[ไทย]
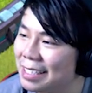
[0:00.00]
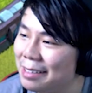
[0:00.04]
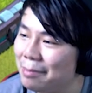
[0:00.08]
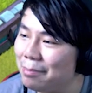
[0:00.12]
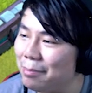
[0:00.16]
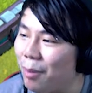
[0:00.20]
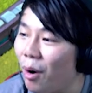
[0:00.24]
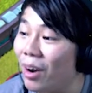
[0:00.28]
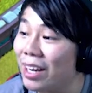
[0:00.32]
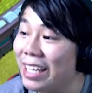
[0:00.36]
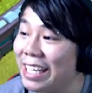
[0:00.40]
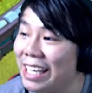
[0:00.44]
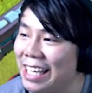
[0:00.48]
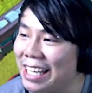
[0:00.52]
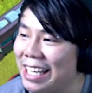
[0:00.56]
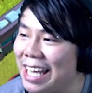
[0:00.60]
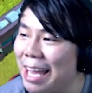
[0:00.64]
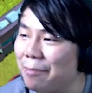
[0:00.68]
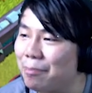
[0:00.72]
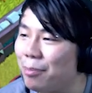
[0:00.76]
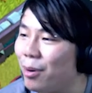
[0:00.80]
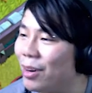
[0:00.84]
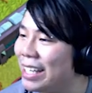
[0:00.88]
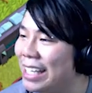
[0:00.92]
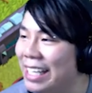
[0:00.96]
พอดีเก็
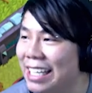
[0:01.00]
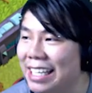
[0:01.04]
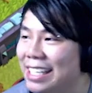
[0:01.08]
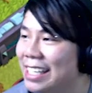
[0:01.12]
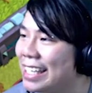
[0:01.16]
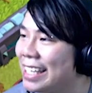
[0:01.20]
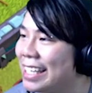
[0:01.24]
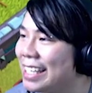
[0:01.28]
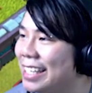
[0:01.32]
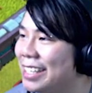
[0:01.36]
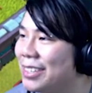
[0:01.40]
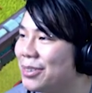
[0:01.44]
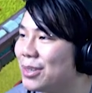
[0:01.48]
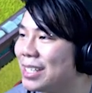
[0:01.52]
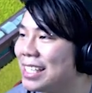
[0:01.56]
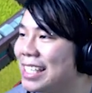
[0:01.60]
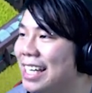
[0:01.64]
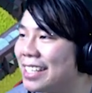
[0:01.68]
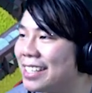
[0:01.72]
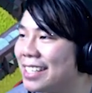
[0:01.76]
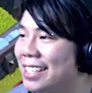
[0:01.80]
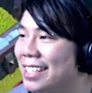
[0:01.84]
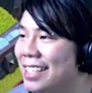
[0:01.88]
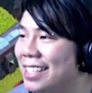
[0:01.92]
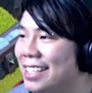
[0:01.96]
บพอดีเลย ดูเลื
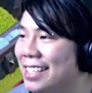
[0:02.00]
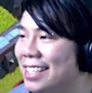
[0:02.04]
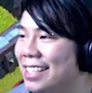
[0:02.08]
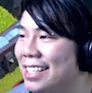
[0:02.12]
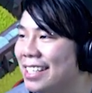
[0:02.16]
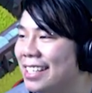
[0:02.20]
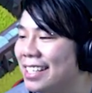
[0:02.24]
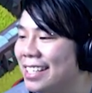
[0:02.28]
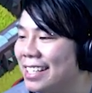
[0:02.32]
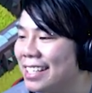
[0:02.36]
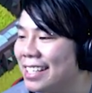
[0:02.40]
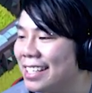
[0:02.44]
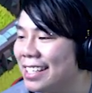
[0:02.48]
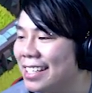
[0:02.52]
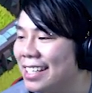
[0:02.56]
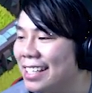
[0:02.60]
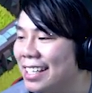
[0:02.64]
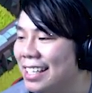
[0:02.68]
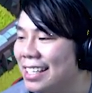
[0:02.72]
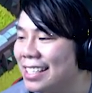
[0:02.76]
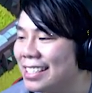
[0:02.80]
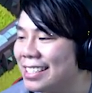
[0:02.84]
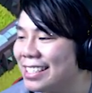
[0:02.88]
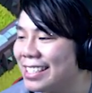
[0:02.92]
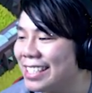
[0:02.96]
อดส
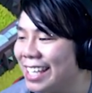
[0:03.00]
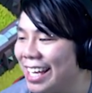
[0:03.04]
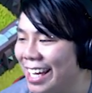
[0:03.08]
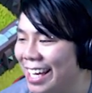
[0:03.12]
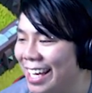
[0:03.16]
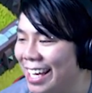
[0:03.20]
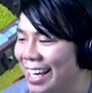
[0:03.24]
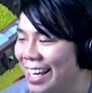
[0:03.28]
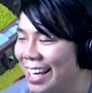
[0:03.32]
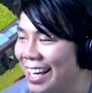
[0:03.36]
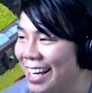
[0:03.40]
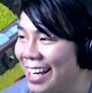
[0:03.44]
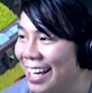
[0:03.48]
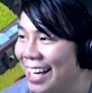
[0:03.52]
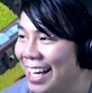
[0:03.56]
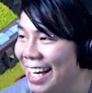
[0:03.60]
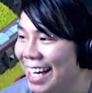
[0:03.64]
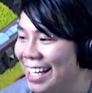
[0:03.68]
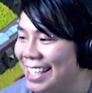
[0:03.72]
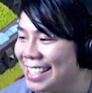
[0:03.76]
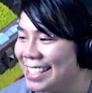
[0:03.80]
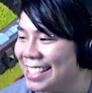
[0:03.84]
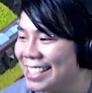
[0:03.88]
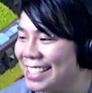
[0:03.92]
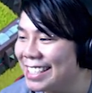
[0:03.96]
ส
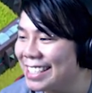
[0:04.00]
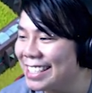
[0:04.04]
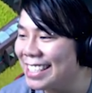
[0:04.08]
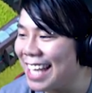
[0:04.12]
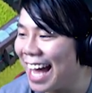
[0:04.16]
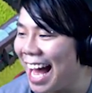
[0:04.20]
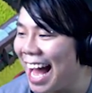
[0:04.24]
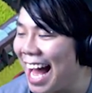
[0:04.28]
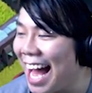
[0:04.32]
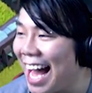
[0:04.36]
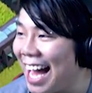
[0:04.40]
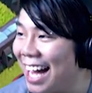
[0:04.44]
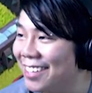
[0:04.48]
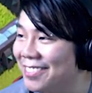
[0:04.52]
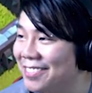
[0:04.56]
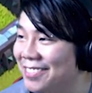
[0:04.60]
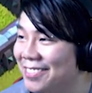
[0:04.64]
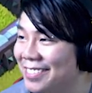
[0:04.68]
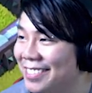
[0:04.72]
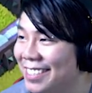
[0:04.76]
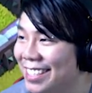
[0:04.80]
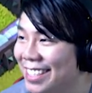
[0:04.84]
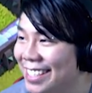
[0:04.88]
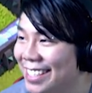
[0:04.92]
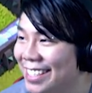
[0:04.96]
สี่า
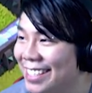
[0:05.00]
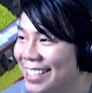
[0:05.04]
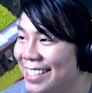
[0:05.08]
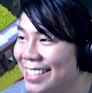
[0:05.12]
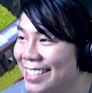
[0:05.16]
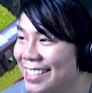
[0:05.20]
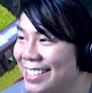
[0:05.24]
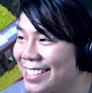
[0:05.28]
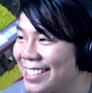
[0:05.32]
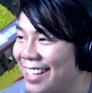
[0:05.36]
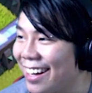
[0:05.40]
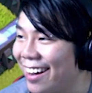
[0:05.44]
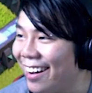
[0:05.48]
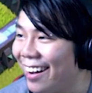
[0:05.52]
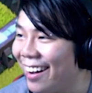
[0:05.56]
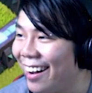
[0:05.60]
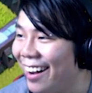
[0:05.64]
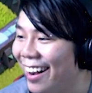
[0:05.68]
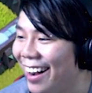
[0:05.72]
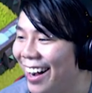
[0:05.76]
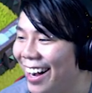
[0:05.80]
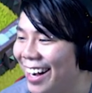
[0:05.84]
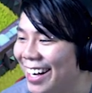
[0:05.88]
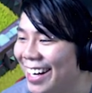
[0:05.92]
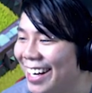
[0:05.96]
มอ
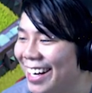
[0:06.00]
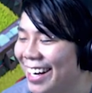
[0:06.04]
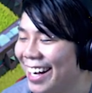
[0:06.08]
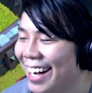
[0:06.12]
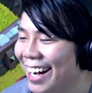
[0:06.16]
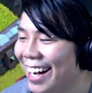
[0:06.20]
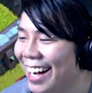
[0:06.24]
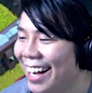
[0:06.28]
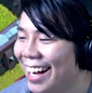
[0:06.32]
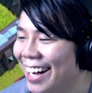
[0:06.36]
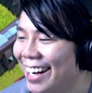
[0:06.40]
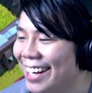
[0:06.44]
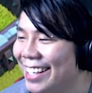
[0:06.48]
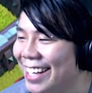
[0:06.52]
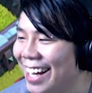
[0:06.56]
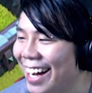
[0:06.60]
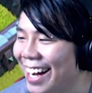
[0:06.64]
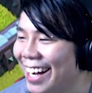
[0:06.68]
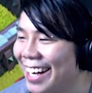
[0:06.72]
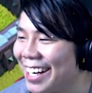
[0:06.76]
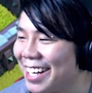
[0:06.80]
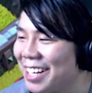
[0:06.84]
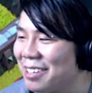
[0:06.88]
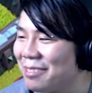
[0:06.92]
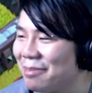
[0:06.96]
งห
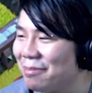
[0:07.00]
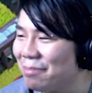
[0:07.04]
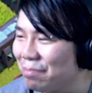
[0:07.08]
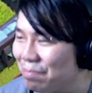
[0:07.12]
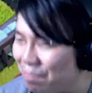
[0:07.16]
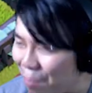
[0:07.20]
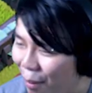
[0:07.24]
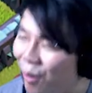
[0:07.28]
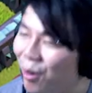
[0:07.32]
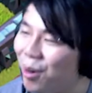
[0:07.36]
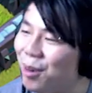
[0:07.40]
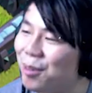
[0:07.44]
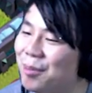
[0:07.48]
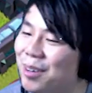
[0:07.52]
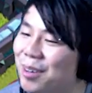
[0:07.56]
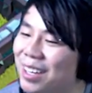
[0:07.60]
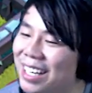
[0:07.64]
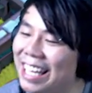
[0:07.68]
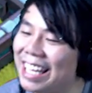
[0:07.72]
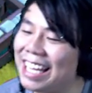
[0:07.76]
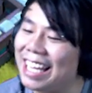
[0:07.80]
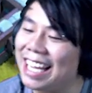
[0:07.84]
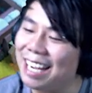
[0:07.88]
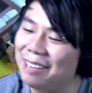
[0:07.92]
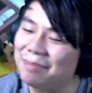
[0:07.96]
นึ่งปุ้งพอ
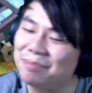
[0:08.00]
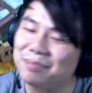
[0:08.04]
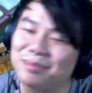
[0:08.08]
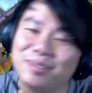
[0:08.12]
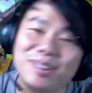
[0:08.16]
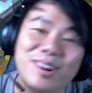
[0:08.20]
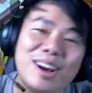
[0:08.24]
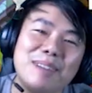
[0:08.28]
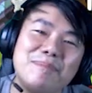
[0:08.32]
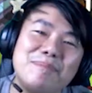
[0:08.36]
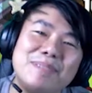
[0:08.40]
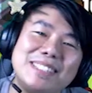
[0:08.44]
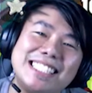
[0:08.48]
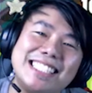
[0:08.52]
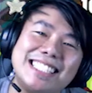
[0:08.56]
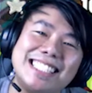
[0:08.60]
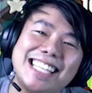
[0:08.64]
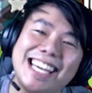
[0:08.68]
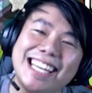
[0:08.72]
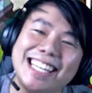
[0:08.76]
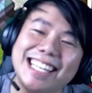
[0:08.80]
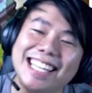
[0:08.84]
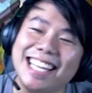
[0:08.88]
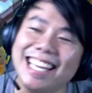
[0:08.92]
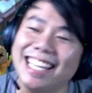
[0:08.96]
ดีครับร้อยเป
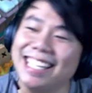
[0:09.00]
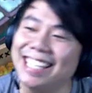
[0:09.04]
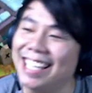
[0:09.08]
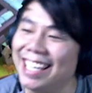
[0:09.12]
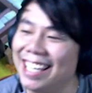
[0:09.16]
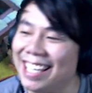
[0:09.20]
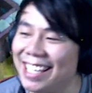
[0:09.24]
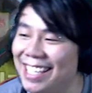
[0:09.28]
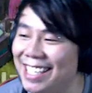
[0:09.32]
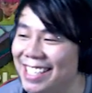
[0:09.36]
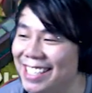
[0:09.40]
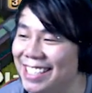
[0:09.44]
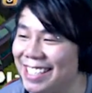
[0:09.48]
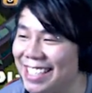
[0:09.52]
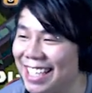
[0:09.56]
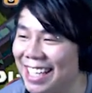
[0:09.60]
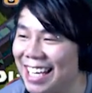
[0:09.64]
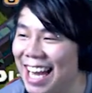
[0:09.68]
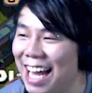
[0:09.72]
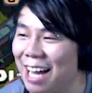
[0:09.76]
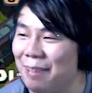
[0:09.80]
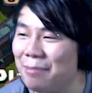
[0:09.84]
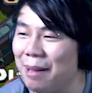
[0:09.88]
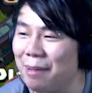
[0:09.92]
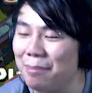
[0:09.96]
อันนี้คือช
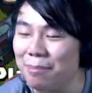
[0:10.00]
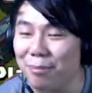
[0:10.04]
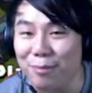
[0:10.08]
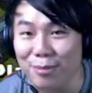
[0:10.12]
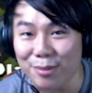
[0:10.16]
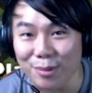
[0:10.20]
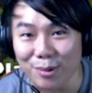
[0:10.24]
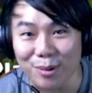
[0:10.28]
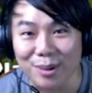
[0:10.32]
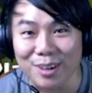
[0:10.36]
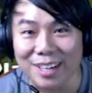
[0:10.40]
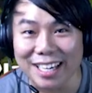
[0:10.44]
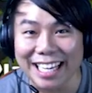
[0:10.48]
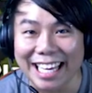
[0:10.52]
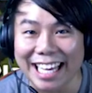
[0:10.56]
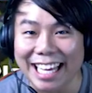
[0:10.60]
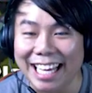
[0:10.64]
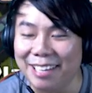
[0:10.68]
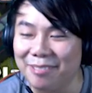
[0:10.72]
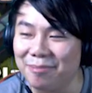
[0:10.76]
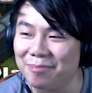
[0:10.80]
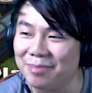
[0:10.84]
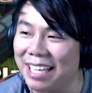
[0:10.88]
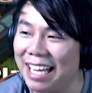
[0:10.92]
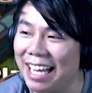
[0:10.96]
นะแบบฟลุกนะค
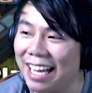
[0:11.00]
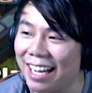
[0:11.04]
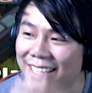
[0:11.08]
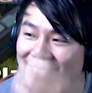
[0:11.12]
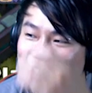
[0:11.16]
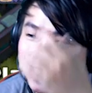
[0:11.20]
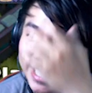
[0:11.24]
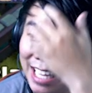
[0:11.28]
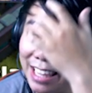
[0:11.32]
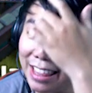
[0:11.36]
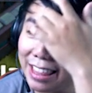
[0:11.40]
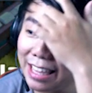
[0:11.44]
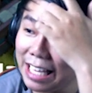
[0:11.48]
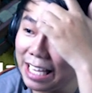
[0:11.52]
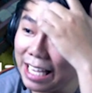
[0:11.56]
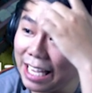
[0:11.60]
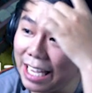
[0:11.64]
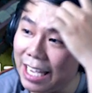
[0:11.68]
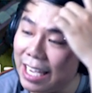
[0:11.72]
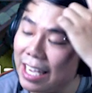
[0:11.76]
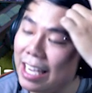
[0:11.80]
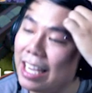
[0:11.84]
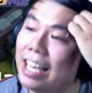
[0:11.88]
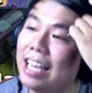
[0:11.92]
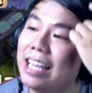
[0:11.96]
รับ นะ ก็เซตนี้
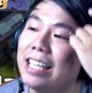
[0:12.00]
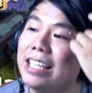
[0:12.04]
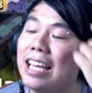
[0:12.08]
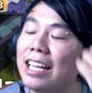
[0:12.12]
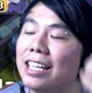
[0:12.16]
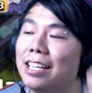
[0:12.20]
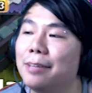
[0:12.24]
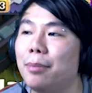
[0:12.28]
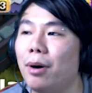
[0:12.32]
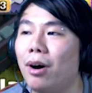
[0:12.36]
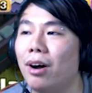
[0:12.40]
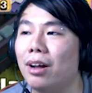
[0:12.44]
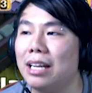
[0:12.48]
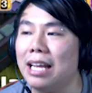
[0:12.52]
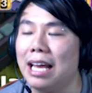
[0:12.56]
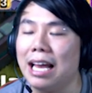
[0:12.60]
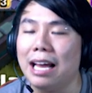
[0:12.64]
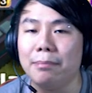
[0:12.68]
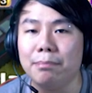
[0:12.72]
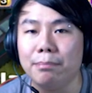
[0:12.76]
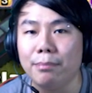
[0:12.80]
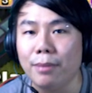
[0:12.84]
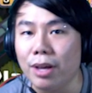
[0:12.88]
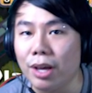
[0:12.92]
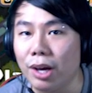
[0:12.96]
อย่างที่บอกนะค
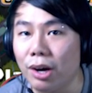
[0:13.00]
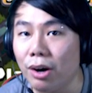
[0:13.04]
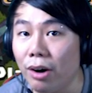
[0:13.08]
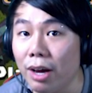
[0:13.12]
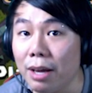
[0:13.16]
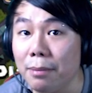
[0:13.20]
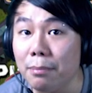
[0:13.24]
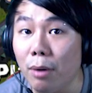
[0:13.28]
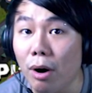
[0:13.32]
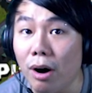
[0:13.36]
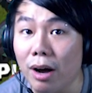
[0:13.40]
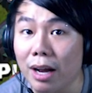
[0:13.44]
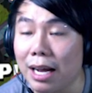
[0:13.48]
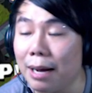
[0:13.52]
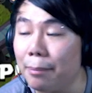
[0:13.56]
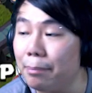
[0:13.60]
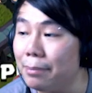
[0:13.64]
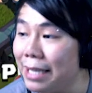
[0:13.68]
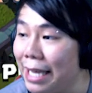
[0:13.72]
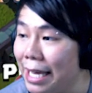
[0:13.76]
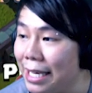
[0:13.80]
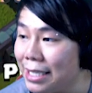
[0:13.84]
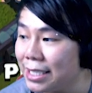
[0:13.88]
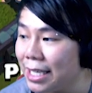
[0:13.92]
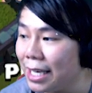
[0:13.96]
รับ ไม่ค่อยเหมาะกับ
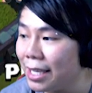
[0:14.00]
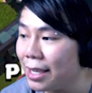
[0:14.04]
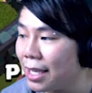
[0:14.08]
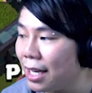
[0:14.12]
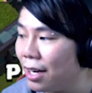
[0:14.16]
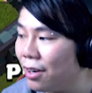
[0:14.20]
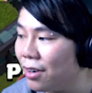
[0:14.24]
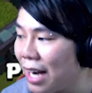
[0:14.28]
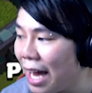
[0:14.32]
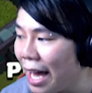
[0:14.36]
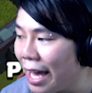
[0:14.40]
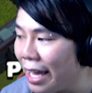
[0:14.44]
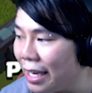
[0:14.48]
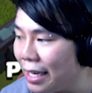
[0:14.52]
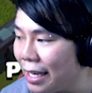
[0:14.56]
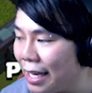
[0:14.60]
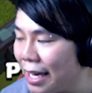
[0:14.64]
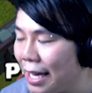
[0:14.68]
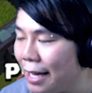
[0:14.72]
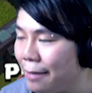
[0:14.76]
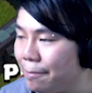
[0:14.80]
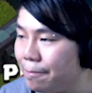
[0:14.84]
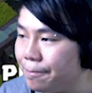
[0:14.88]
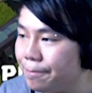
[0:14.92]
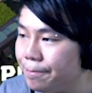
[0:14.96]
เลเจนด์เท่าไหร่นะ
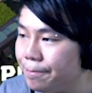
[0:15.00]
ครับ